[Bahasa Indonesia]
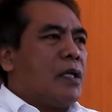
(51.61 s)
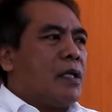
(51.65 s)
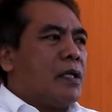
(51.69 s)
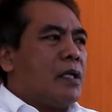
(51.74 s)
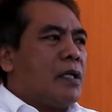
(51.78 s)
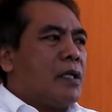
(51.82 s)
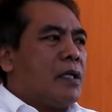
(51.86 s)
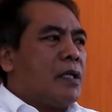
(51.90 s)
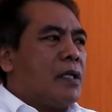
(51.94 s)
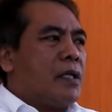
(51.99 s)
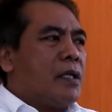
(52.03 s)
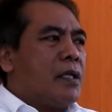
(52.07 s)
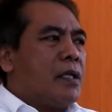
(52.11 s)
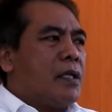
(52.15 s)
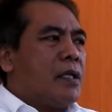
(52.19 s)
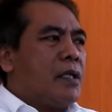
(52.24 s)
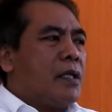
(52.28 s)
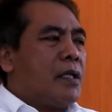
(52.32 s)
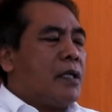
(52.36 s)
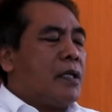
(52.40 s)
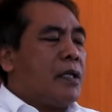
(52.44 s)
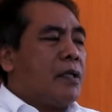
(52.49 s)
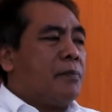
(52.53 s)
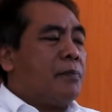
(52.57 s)

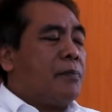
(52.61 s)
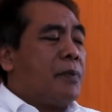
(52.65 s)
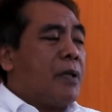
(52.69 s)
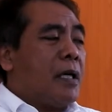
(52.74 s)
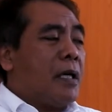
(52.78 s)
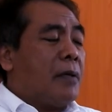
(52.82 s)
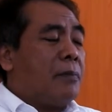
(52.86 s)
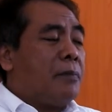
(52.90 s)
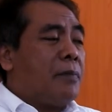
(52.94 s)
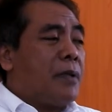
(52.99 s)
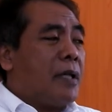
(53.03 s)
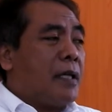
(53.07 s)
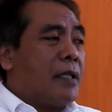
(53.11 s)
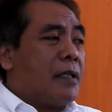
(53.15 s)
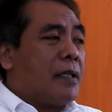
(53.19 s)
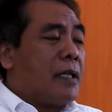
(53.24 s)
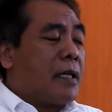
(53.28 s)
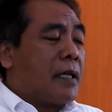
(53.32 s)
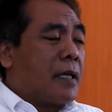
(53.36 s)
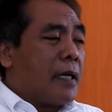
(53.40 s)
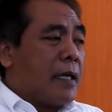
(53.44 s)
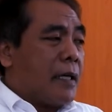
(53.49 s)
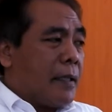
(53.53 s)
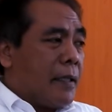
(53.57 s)
eh,
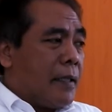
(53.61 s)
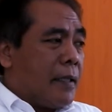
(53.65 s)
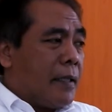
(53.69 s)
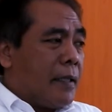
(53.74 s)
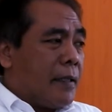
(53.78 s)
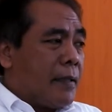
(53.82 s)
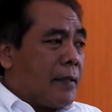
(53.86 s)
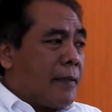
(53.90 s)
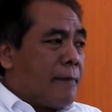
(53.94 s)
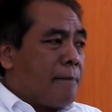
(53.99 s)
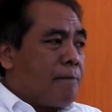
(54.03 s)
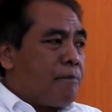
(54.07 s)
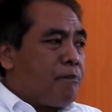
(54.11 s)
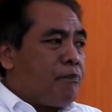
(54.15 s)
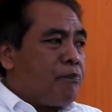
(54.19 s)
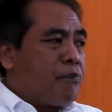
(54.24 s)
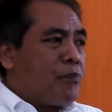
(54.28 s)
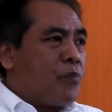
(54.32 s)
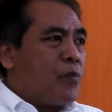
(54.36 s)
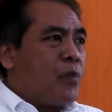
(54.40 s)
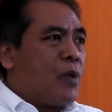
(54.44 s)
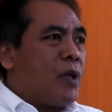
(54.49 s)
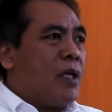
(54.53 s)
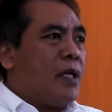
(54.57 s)
pihak-pihak terkait
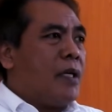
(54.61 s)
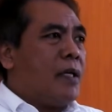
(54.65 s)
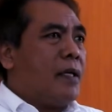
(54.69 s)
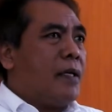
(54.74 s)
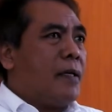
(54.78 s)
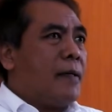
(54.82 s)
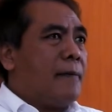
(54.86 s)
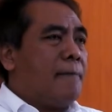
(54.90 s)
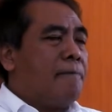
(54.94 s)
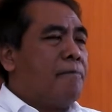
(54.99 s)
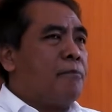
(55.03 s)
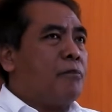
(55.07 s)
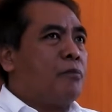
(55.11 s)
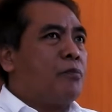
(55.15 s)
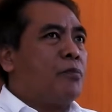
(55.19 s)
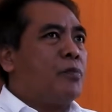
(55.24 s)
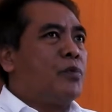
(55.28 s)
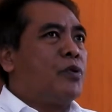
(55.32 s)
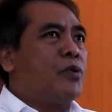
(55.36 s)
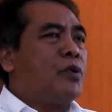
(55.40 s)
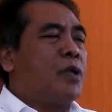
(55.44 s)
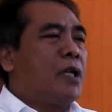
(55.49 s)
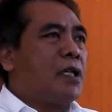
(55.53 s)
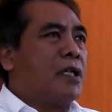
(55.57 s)
ya
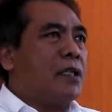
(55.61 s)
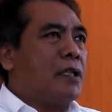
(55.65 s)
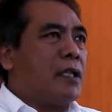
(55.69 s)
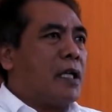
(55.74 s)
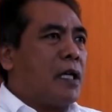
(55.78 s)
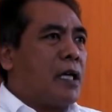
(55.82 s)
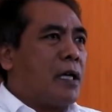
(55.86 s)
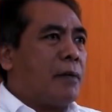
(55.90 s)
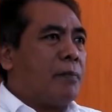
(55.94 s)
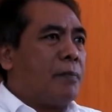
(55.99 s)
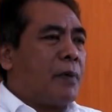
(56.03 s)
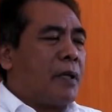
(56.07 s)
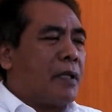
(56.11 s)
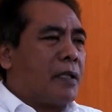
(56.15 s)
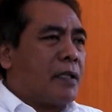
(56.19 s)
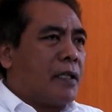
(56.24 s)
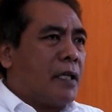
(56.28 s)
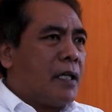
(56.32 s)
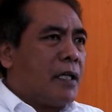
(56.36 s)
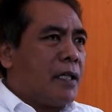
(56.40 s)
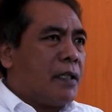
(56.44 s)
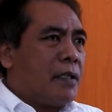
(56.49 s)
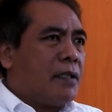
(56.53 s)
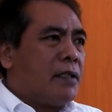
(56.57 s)
sudah kita
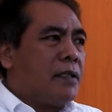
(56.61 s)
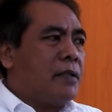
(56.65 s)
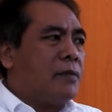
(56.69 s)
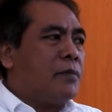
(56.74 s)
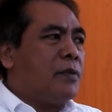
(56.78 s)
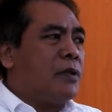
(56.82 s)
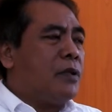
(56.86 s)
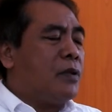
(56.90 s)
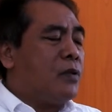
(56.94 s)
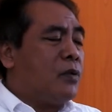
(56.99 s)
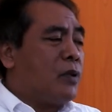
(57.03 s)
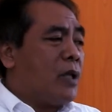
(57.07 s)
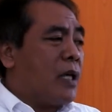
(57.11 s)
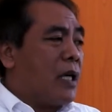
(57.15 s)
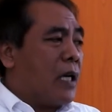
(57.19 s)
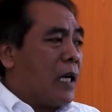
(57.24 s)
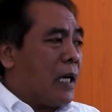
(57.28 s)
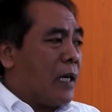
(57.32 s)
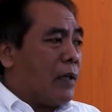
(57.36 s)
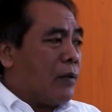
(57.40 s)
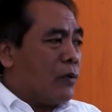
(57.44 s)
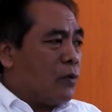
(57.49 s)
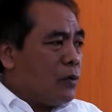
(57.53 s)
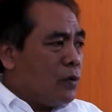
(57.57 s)
rapatkan seminggu
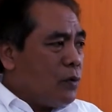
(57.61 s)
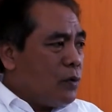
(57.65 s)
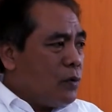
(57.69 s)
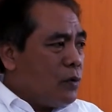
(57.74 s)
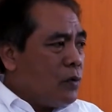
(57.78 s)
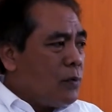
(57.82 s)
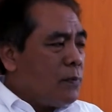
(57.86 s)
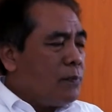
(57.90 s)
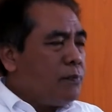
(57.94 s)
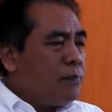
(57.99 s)
yang lalu